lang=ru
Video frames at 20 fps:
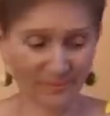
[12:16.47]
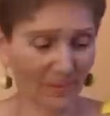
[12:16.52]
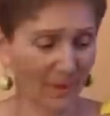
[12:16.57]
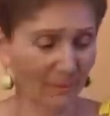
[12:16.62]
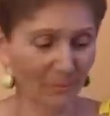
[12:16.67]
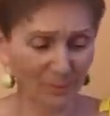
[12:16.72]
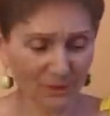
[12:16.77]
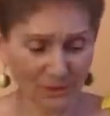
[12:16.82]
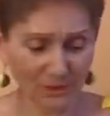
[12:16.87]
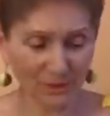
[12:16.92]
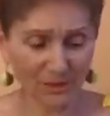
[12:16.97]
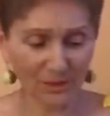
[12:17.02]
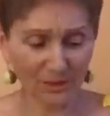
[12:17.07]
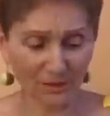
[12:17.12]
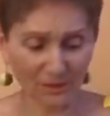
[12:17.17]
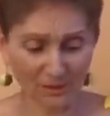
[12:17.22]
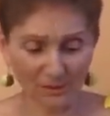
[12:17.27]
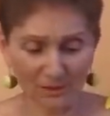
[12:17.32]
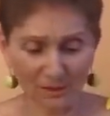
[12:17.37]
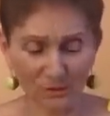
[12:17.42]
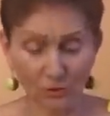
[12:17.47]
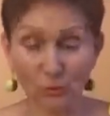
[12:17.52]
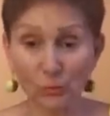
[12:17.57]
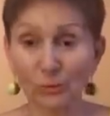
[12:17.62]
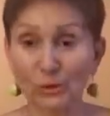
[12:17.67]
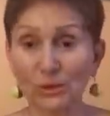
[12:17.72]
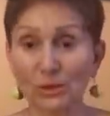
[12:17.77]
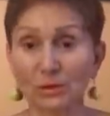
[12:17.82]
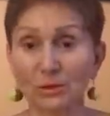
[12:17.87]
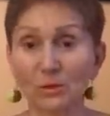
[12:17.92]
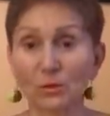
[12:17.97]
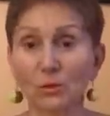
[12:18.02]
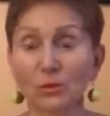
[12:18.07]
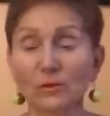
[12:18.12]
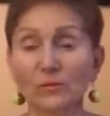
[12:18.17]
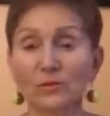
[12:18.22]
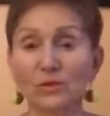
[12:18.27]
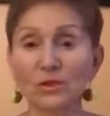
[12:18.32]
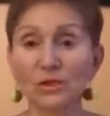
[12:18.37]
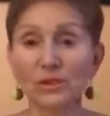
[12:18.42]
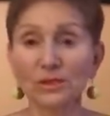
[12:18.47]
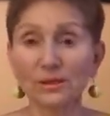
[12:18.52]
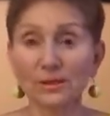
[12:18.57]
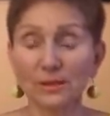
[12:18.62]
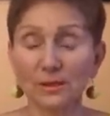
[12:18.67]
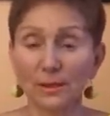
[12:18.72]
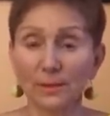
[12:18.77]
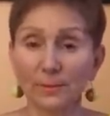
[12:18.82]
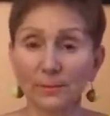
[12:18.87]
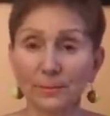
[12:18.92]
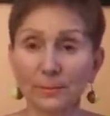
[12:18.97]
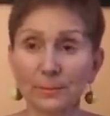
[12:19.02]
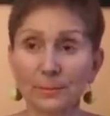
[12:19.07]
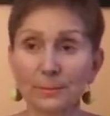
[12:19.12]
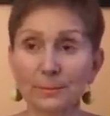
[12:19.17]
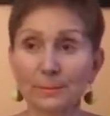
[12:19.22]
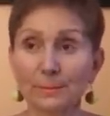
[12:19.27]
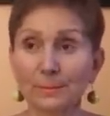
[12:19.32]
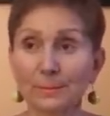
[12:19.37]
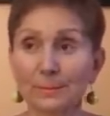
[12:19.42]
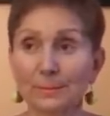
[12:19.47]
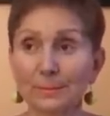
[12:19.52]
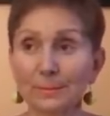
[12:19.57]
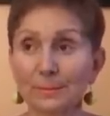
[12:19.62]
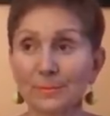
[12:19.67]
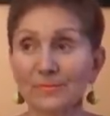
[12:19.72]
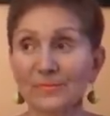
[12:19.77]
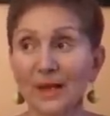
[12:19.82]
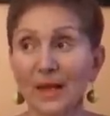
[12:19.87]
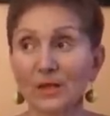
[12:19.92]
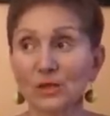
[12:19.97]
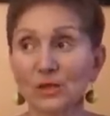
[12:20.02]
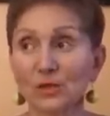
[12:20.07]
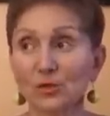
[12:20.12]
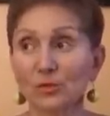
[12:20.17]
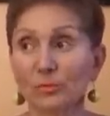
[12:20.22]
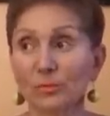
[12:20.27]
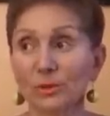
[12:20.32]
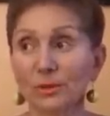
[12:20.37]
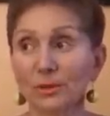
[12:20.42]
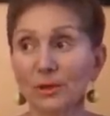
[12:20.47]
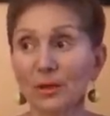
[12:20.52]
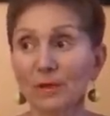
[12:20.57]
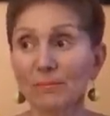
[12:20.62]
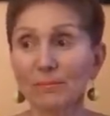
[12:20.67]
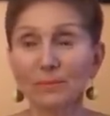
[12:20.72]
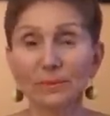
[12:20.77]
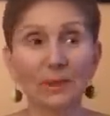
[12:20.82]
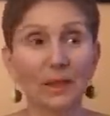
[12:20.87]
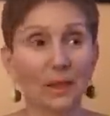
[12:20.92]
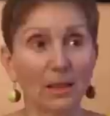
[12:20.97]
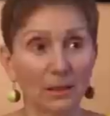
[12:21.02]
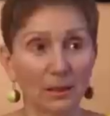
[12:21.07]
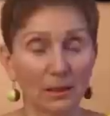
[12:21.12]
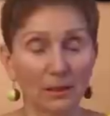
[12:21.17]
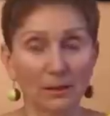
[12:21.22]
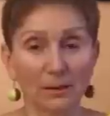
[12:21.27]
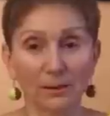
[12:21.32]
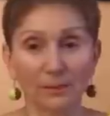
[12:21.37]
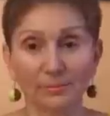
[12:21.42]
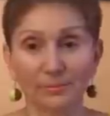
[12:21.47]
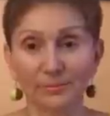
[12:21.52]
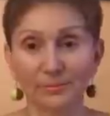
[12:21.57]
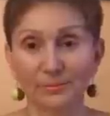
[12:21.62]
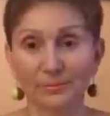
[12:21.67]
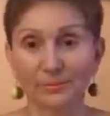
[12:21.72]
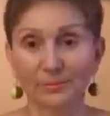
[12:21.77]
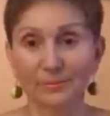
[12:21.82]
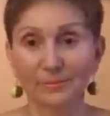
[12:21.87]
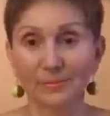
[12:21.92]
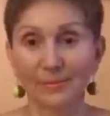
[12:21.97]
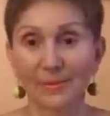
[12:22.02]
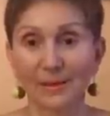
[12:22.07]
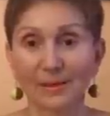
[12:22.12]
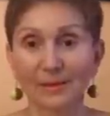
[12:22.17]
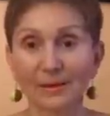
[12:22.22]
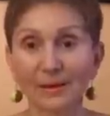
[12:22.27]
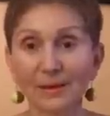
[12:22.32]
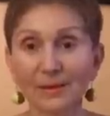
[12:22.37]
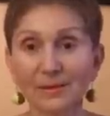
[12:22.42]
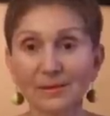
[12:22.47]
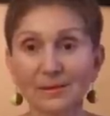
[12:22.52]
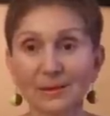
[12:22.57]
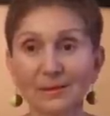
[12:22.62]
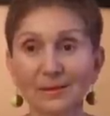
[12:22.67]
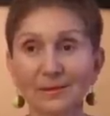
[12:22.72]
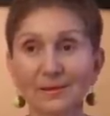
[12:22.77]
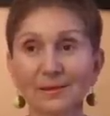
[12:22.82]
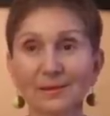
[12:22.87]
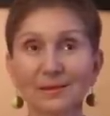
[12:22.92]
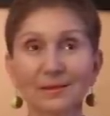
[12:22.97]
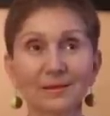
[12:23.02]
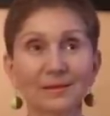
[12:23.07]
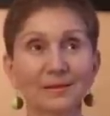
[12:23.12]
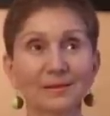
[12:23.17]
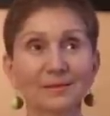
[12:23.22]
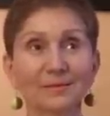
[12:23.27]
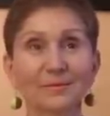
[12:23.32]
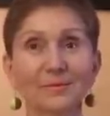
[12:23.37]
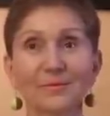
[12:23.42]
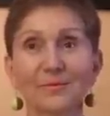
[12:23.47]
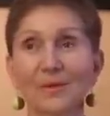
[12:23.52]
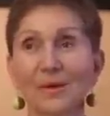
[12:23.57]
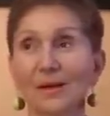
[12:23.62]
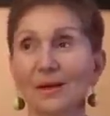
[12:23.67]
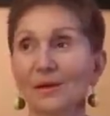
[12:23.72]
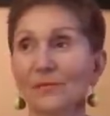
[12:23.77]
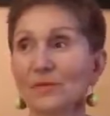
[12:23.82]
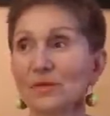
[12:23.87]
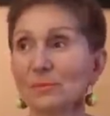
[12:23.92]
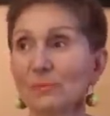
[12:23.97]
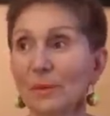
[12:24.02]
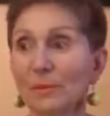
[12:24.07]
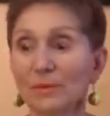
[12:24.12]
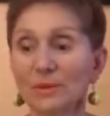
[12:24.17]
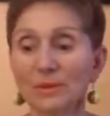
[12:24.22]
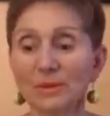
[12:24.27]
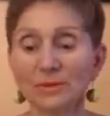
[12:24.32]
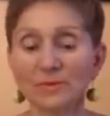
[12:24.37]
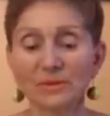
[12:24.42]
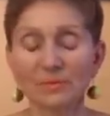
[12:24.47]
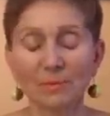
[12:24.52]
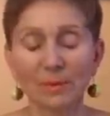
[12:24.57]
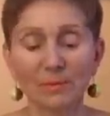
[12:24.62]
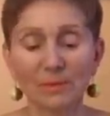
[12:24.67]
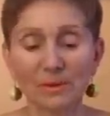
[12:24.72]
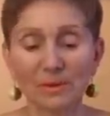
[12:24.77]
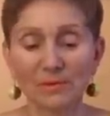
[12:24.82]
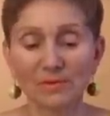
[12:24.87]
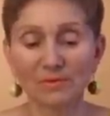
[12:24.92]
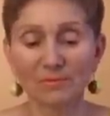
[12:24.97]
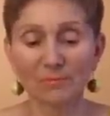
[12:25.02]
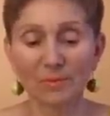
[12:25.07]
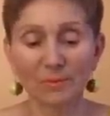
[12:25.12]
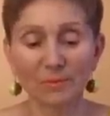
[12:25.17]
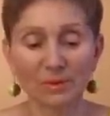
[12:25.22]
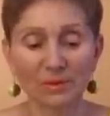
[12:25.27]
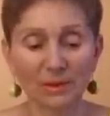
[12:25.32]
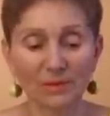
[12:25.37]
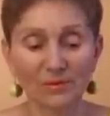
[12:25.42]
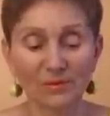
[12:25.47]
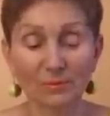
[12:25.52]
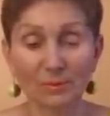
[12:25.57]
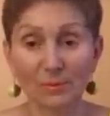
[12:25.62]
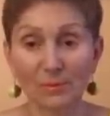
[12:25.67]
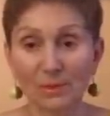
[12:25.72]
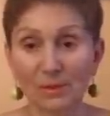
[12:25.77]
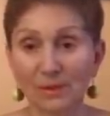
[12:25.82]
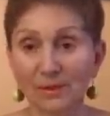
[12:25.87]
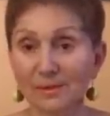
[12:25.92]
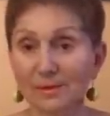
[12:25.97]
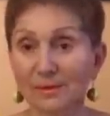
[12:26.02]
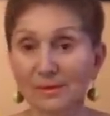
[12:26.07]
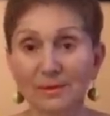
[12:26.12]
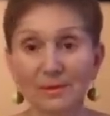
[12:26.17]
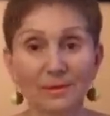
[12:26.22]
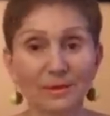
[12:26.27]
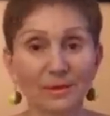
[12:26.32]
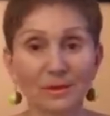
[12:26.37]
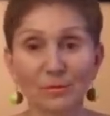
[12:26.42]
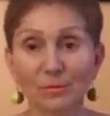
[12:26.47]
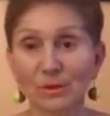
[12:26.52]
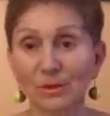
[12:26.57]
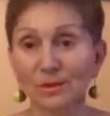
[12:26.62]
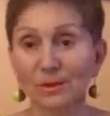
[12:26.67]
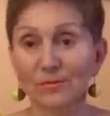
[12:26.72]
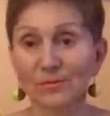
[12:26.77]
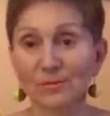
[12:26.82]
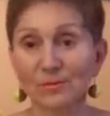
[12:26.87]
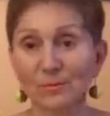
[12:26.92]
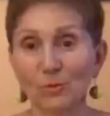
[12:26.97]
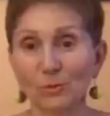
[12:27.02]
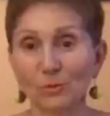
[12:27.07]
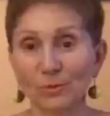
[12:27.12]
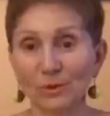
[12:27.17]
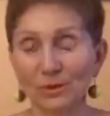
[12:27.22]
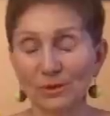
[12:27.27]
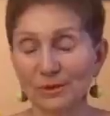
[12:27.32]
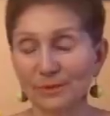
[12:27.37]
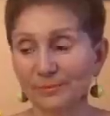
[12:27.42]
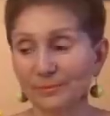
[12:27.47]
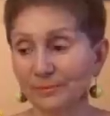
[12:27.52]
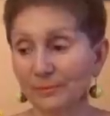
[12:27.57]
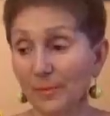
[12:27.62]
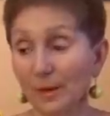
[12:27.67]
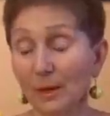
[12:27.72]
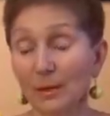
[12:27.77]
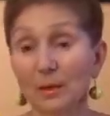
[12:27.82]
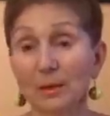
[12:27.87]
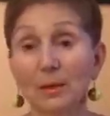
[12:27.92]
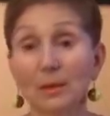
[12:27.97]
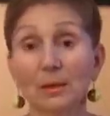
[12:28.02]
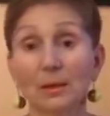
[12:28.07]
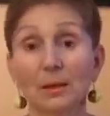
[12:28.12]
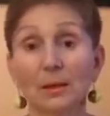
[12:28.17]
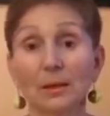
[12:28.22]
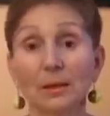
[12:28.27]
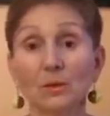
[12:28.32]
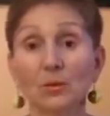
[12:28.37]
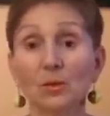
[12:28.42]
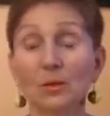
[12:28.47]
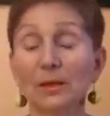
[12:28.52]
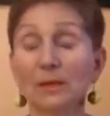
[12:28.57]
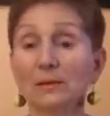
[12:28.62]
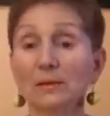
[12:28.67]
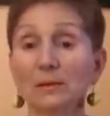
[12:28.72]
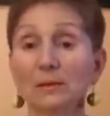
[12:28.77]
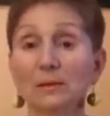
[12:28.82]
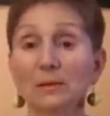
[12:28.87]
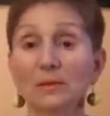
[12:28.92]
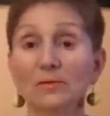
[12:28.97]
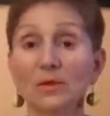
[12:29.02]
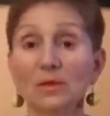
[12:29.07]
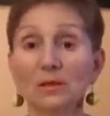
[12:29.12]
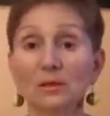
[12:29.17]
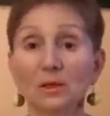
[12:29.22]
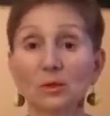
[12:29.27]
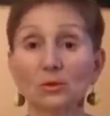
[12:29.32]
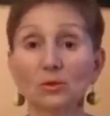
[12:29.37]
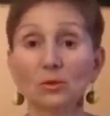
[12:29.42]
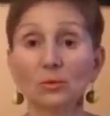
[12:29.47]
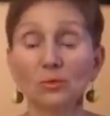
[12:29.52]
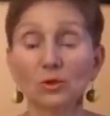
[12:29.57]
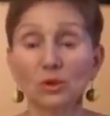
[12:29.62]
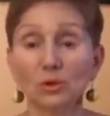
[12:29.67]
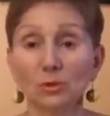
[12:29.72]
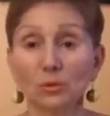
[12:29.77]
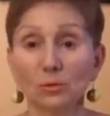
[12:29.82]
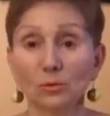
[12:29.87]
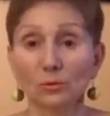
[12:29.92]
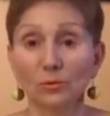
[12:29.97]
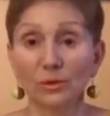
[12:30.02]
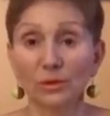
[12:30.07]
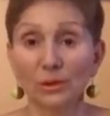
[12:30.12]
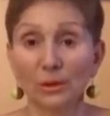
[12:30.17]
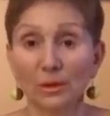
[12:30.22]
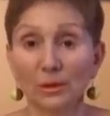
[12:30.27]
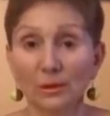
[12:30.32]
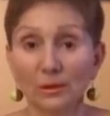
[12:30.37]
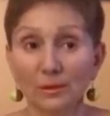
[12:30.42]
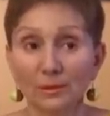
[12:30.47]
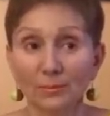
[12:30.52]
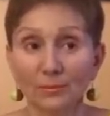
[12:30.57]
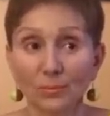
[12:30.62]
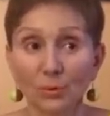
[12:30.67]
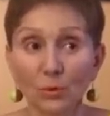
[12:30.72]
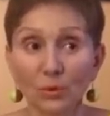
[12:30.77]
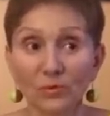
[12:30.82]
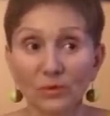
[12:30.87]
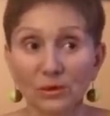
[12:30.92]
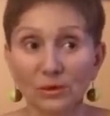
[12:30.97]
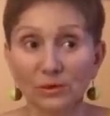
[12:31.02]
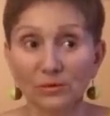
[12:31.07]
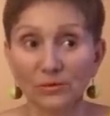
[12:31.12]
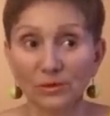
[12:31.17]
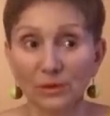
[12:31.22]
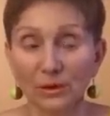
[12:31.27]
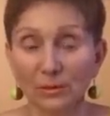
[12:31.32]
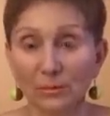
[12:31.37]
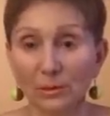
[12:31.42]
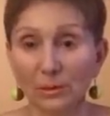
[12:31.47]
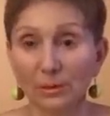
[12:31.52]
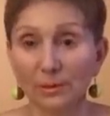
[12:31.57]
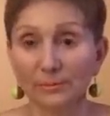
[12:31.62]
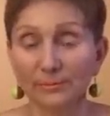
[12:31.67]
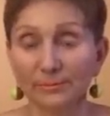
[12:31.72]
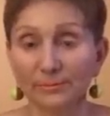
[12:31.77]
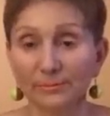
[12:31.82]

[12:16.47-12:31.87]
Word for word: было ли когда-то у меня такое в жизни, чтобы я плакала. Я стала так вспоминать, вспоминать, вспоминать, вспоминать. И не могла вспомнить. Но это не говорит о том, что у меня поводов не было.